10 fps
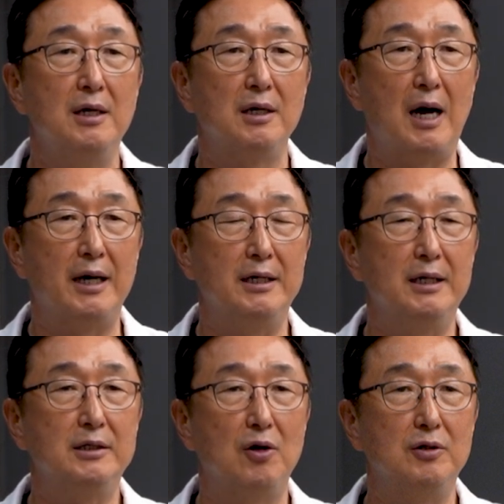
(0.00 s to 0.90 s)

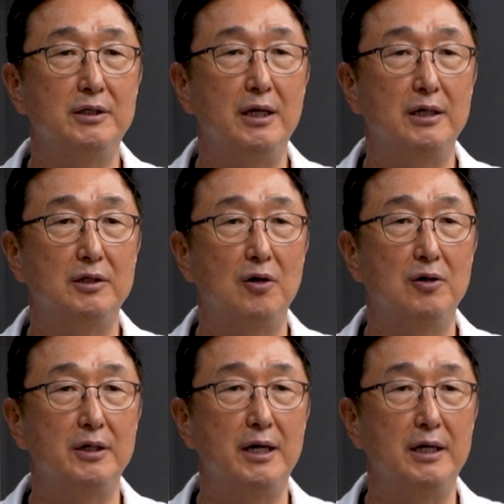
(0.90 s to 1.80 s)
간의 절제,
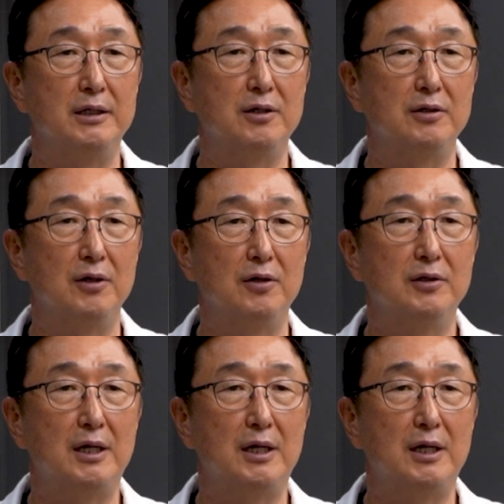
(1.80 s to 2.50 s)
절개에 있어서